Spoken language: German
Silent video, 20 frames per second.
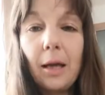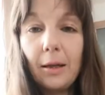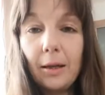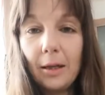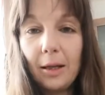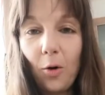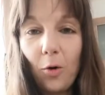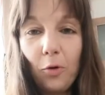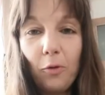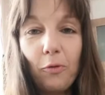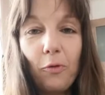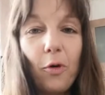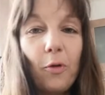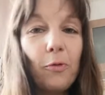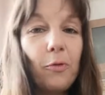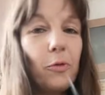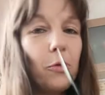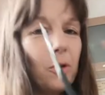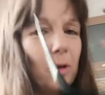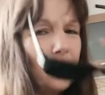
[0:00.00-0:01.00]
Kann ich auch
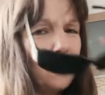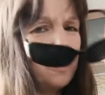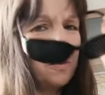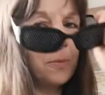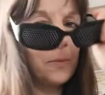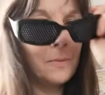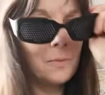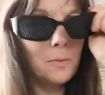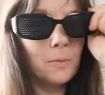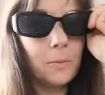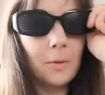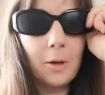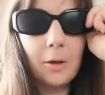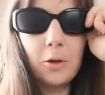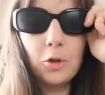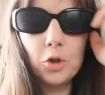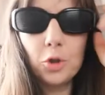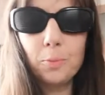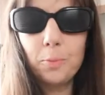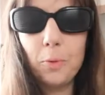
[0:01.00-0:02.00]
vorführen.
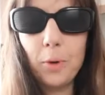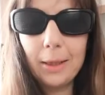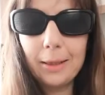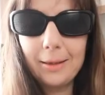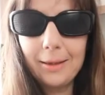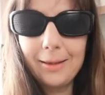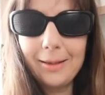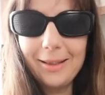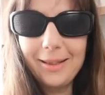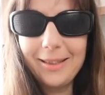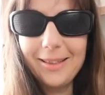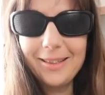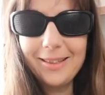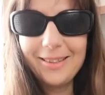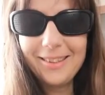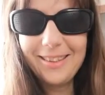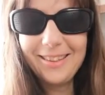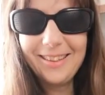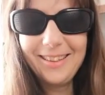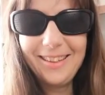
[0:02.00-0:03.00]
Ja, sportlich.
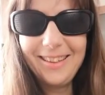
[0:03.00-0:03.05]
